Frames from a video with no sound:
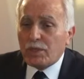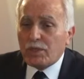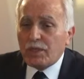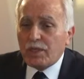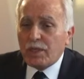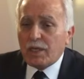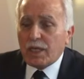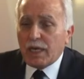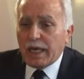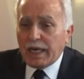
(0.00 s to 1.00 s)
için
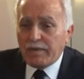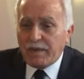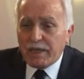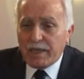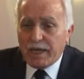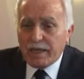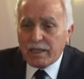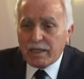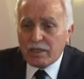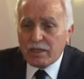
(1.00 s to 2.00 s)
Alevi ile
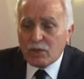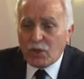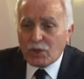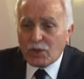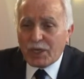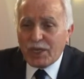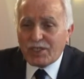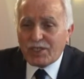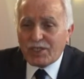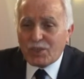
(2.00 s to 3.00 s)
dostluk
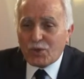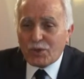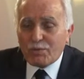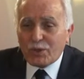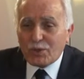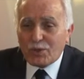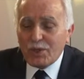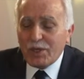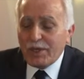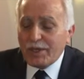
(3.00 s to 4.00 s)
ilişkisi kurmuyorsun.
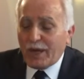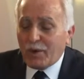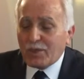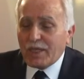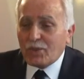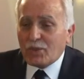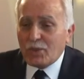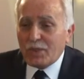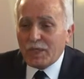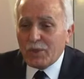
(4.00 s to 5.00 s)
Yahut sen
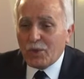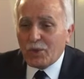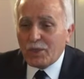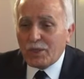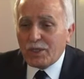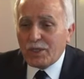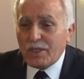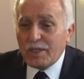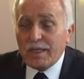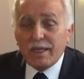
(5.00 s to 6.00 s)
sünni olduğun
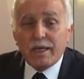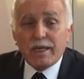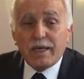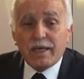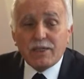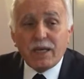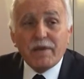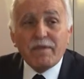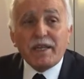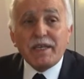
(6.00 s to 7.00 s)
için e,
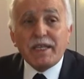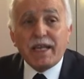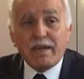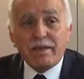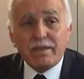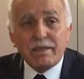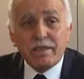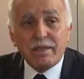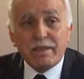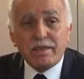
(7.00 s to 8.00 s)
Caferi ile
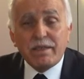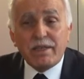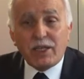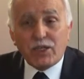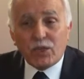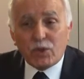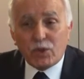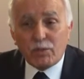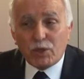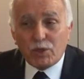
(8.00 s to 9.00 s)
e, ilişki
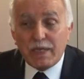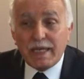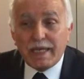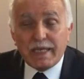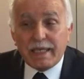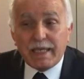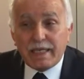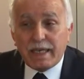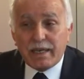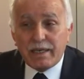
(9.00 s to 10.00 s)
kurmuyorsun.
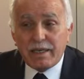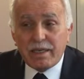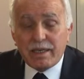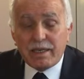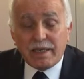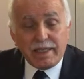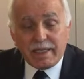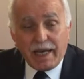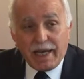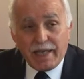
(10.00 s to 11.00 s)
İyi de
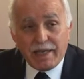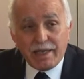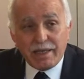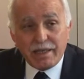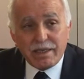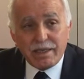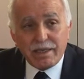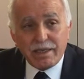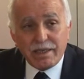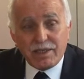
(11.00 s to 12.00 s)
İsrail,
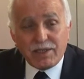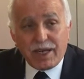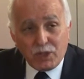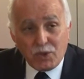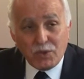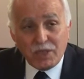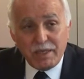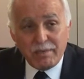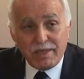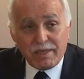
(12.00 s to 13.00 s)
İsrail
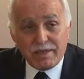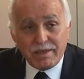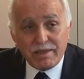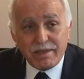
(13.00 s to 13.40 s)
sünni midir?